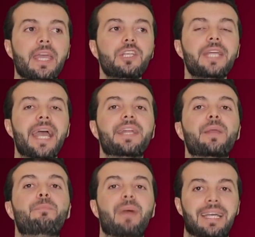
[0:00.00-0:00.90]
ايش
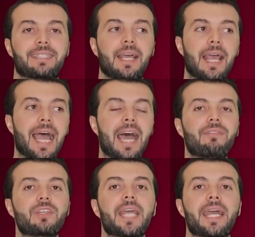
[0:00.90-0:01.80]
يعني بات
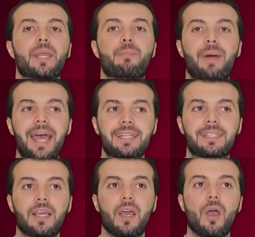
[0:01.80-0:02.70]
عارف ايش يعني بات
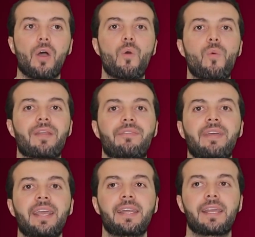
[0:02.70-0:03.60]
هو
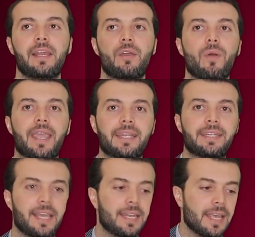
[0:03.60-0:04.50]
الفعل اللي هو
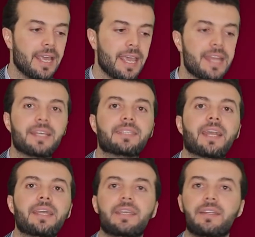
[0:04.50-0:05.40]
كالتالي انت
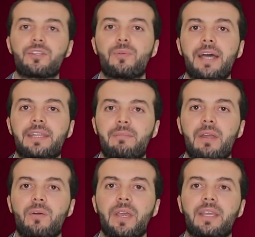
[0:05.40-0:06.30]
تري تيجي واحد
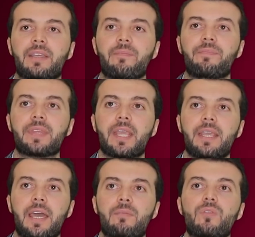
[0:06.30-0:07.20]
تعمل له هيك
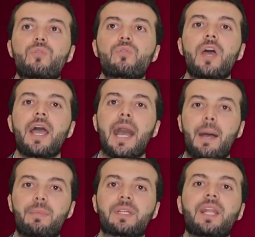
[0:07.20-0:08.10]
يعني بنقول
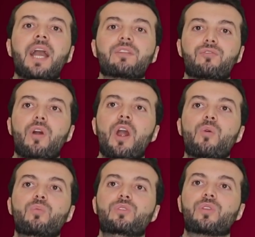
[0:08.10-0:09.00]
عم بتلاطفه
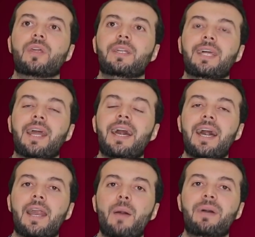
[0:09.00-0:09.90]
او
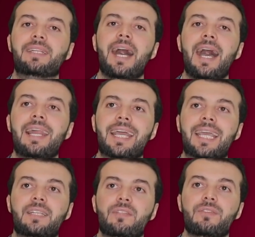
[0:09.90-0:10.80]
ربت على
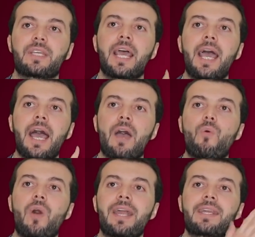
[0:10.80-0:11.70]
كتفي
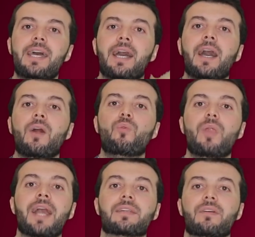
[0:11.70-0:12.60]
او هنأ او
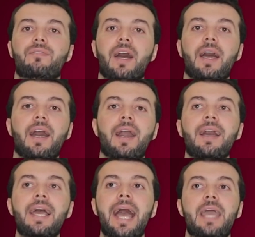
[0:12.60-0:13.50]
لاطفه
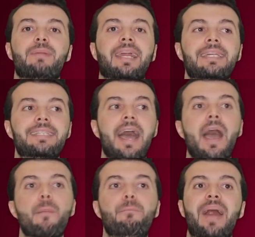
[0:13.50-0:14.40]
ها هي
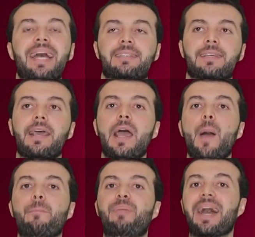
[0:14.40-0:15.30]
معناتها بات
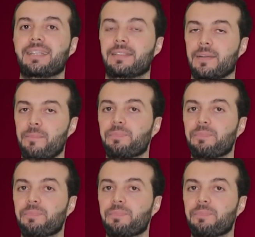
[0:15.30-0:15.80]
بات